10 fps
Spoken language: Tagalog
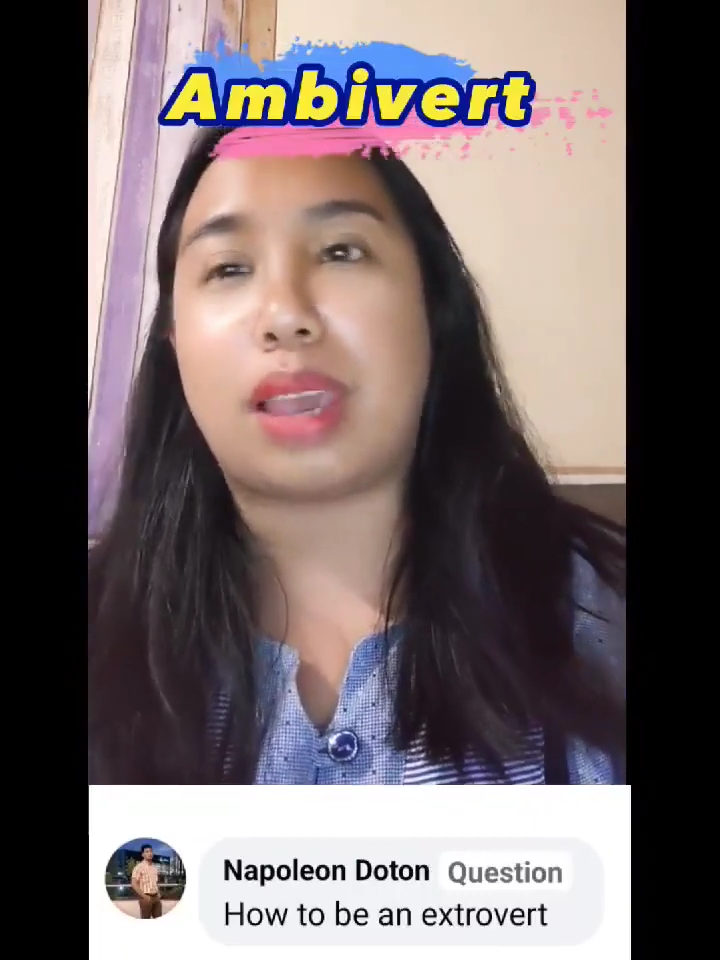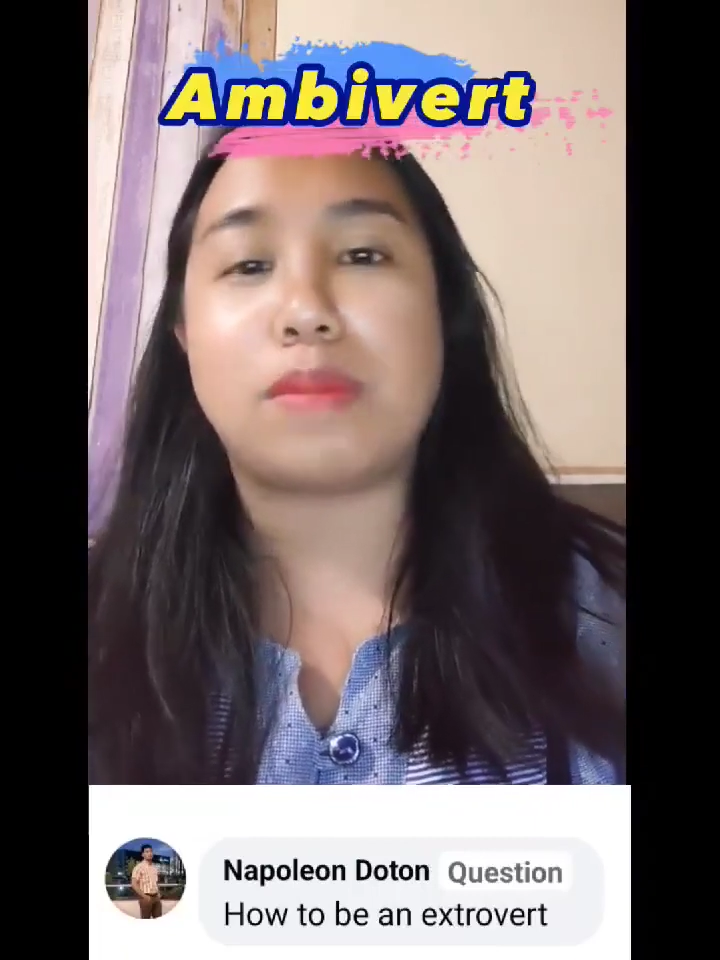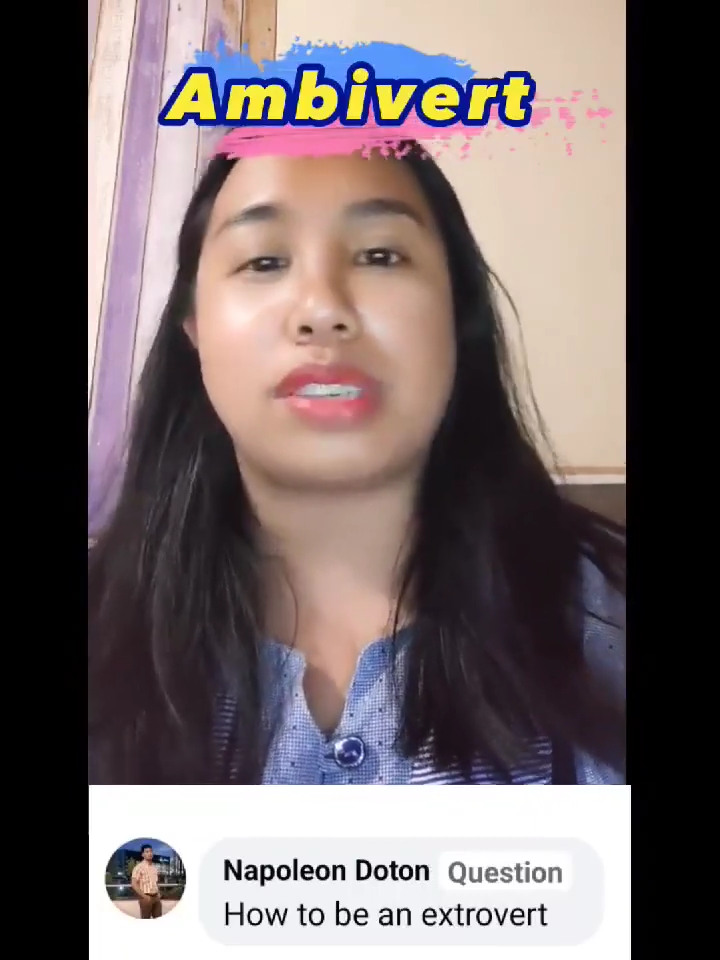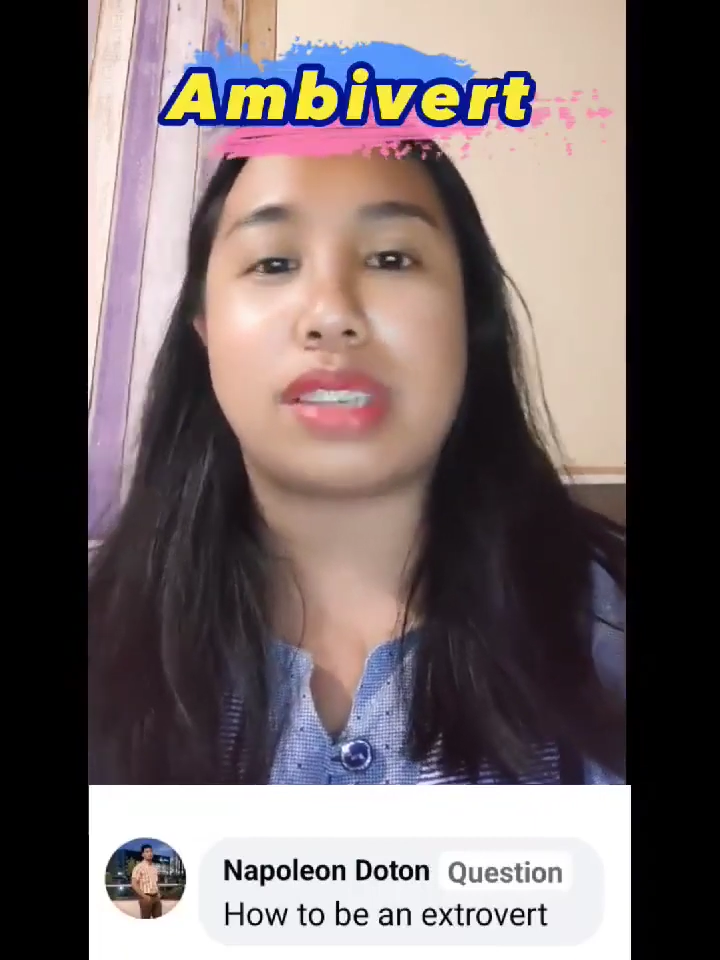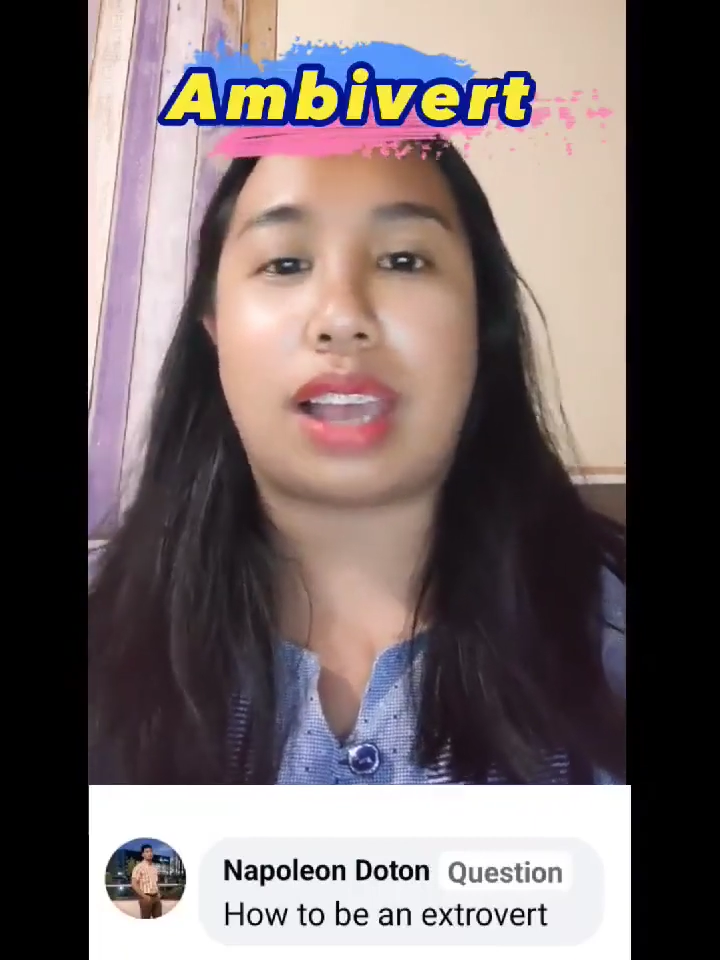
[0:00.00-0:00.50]

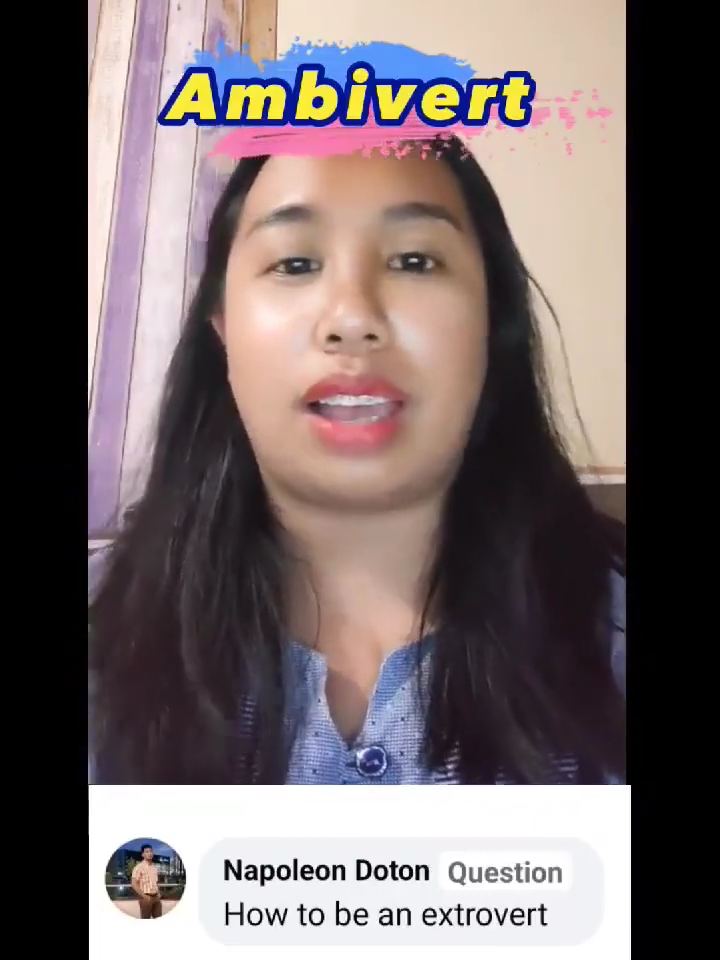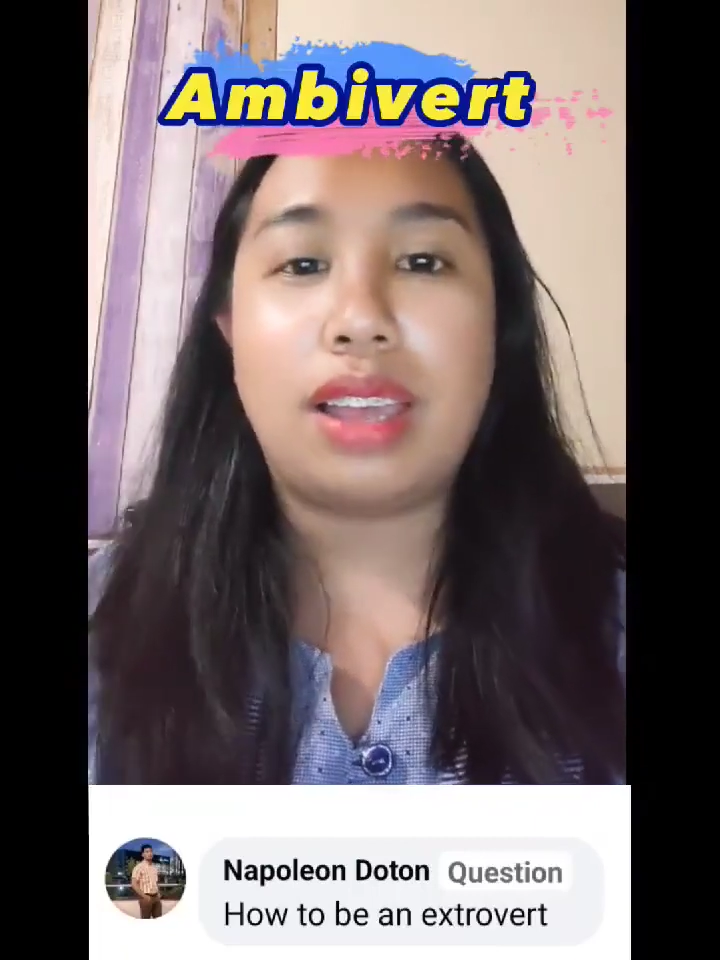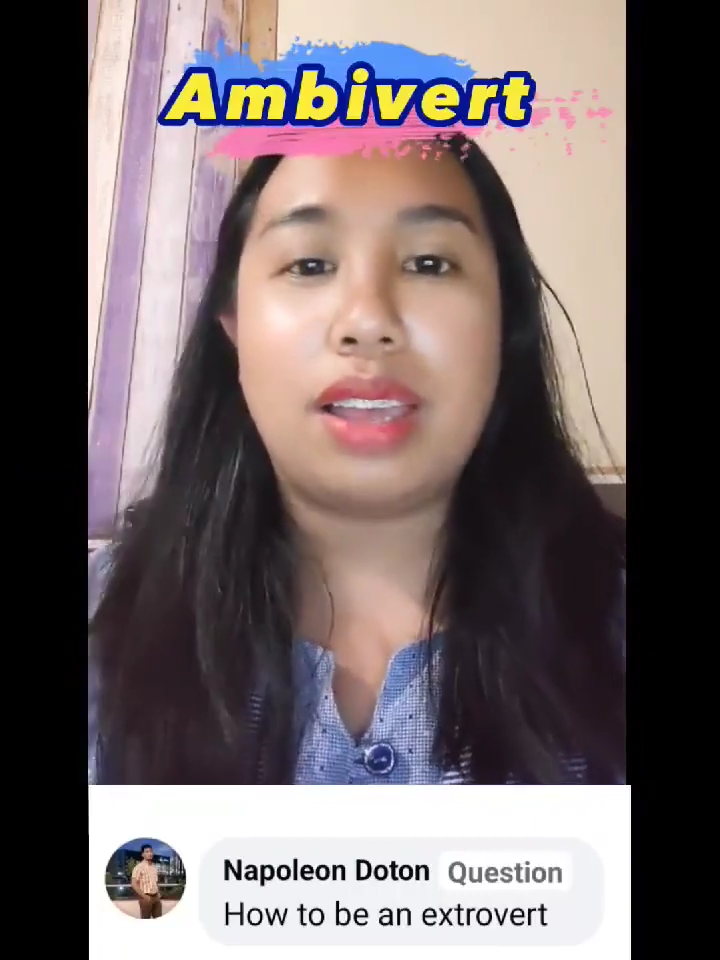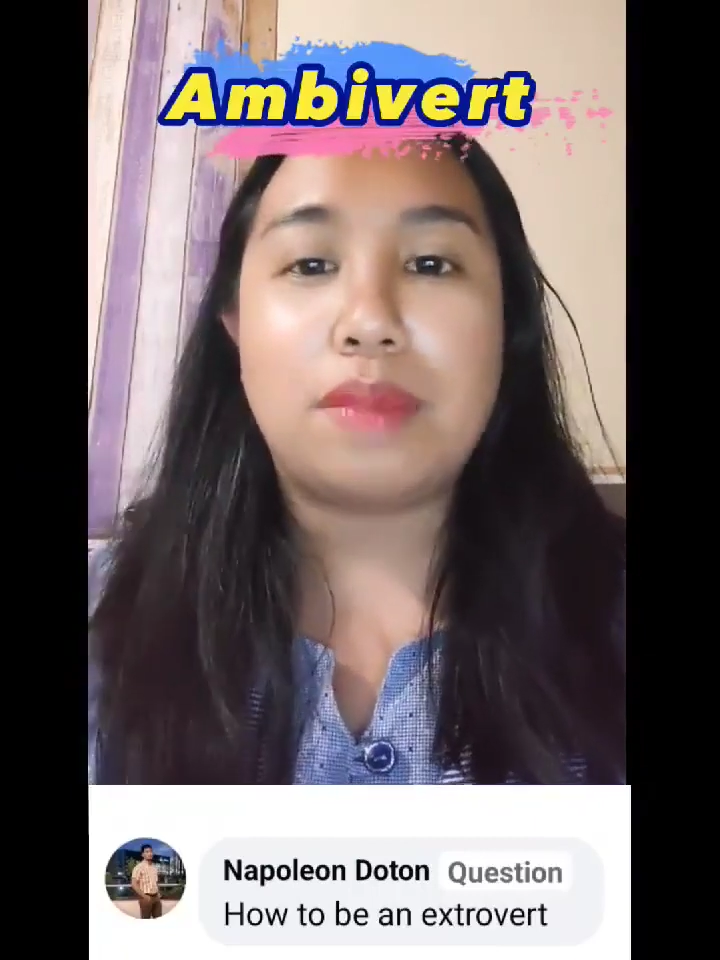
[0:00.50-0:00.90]
times na